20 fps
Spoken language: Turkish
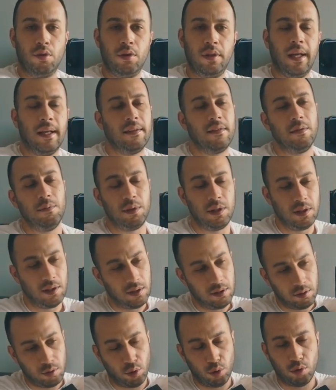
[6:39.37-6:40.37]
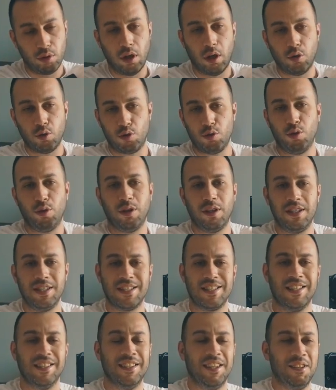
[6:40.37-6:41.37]
Yani tabii ki yani kolu daha uzun olan
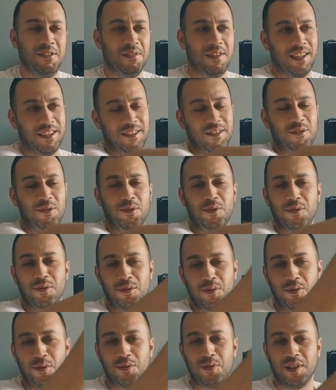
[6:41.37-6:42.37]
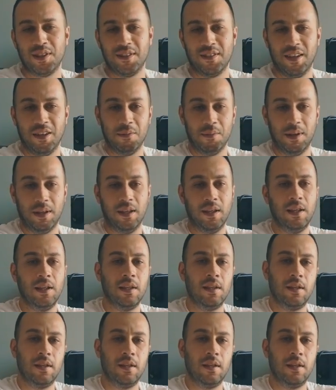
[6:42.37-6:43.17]
insanlar vardır o kurtarır ama